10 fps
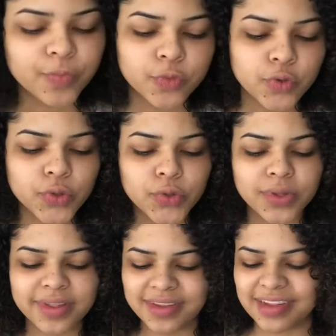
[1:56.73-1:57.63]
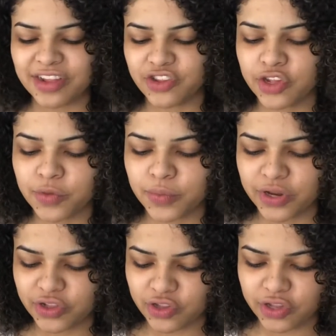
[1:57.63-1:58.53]
Tudo testadinho,
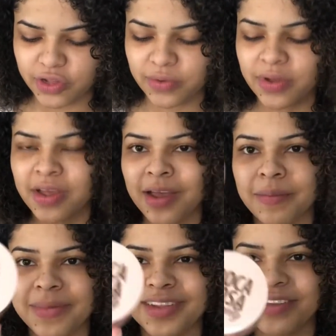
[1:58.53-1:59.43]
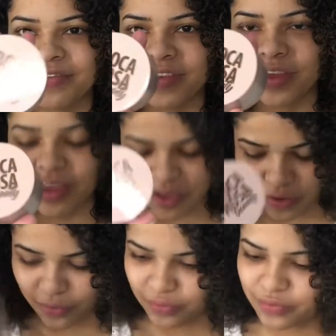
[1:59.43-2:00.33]
bonitinho, mas enfim, eu
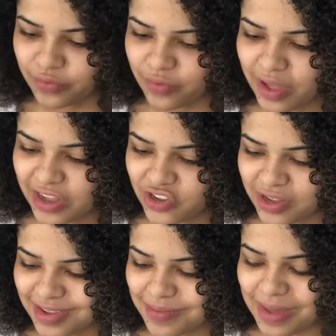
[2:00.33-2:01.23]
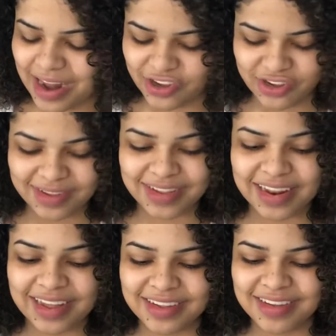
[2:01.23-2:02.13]
achei as embalagens
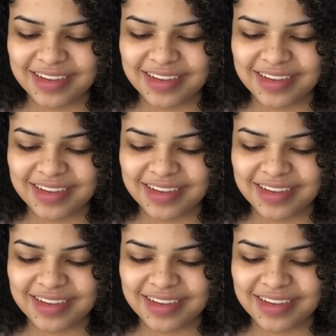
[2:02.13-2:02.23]
lindas,